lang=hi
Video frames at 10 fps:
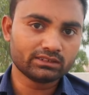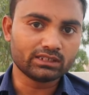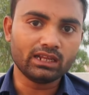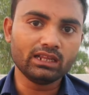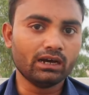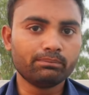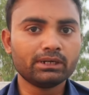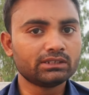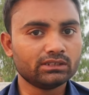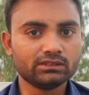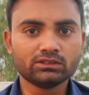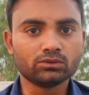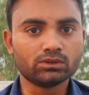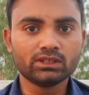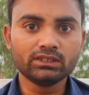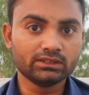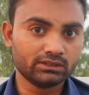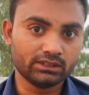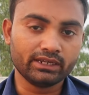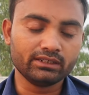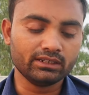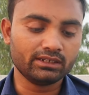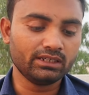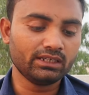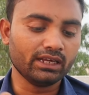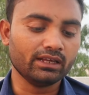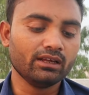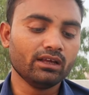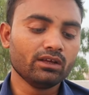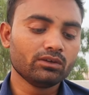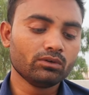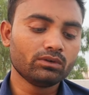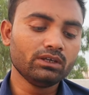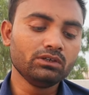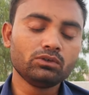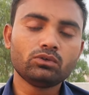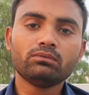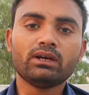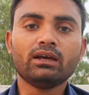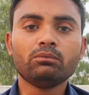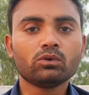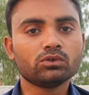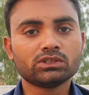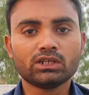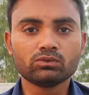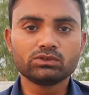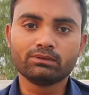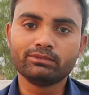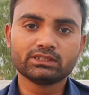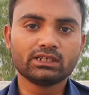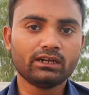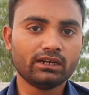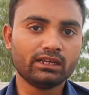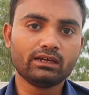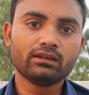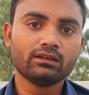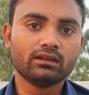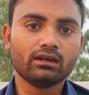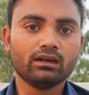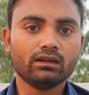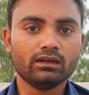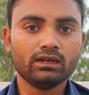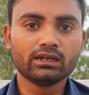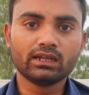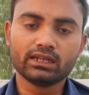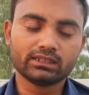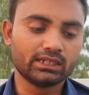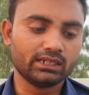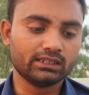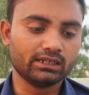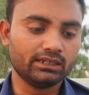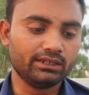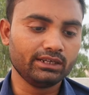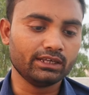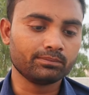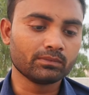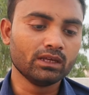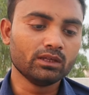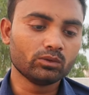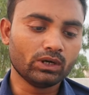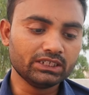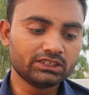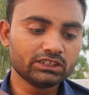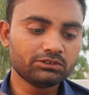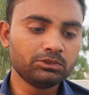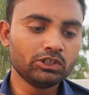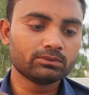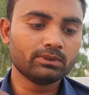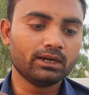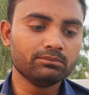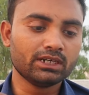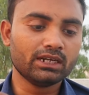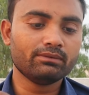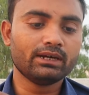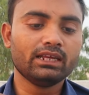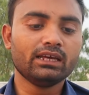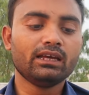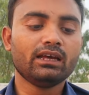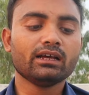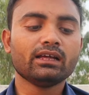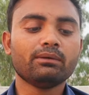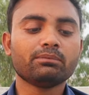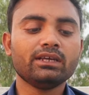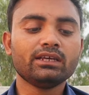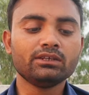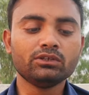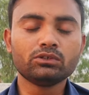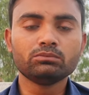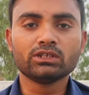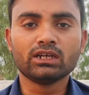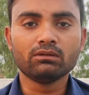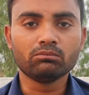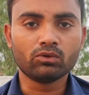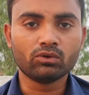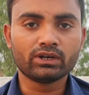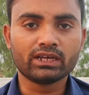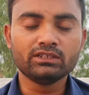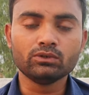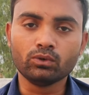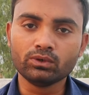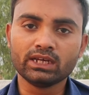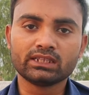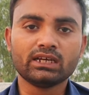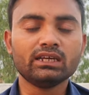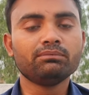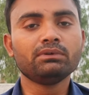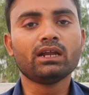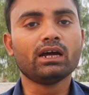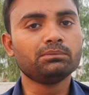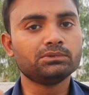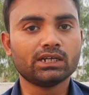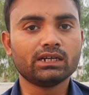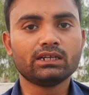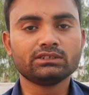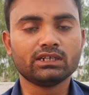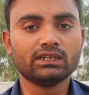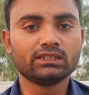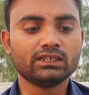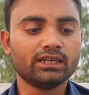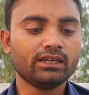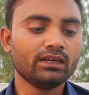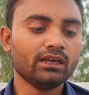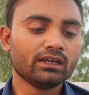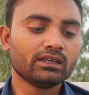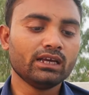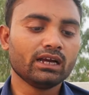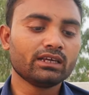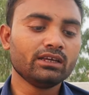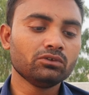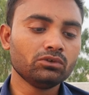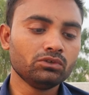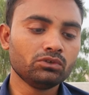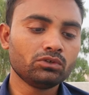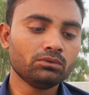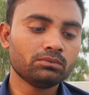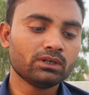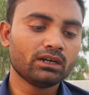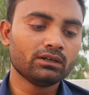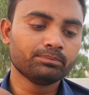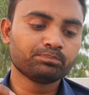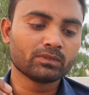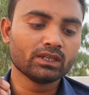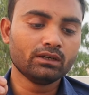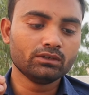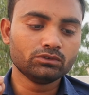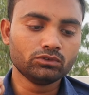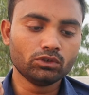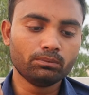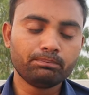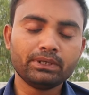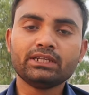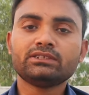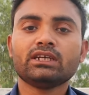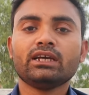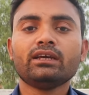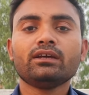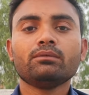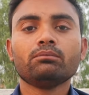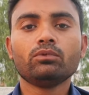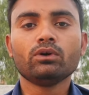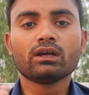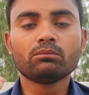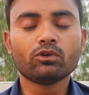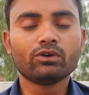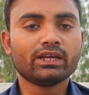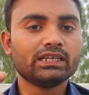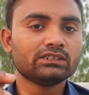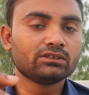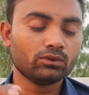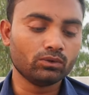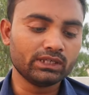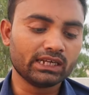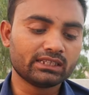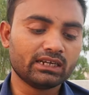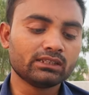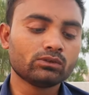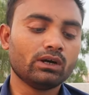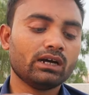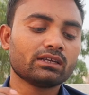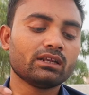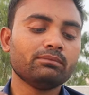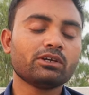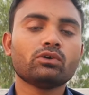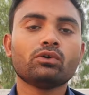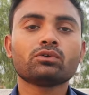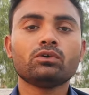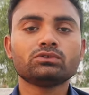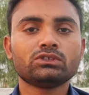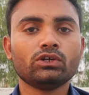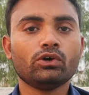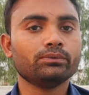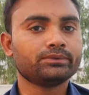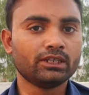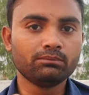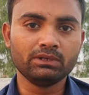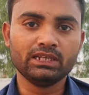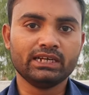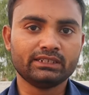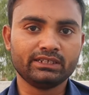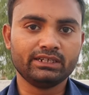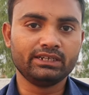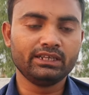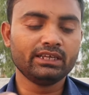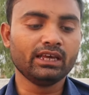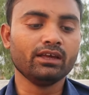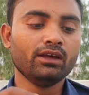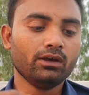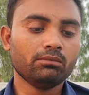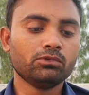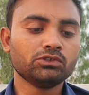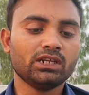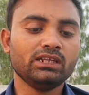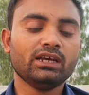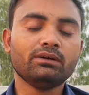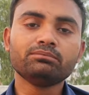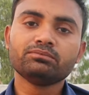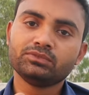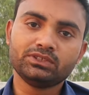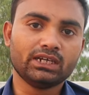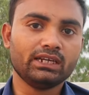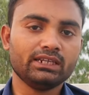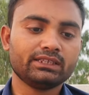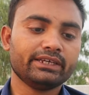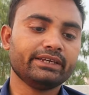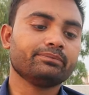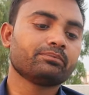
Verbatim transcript: हर साल यहाँ पर चेंजेस होते जाएंगे ठीक है क्योंकि यूट्यूब है वो कुछ ना कुछ हमेशा नया लेकर आता रहता है ठीक है तो आज की इस वीडियोस में हम जानने वाले हैं अगर आपका एक यूट्यूब चैनल मोनोटाइज हो जाता है फिर आप जानना चाहते हैं कि आखिर जो यूट्यूब का जो पेज है वो अगर मोनोटाइज हो जाता है तो आखिर हमें कौन कौन से ऑप्शन मिल जाते हैं ठीक है वो चलिए हम जान लेते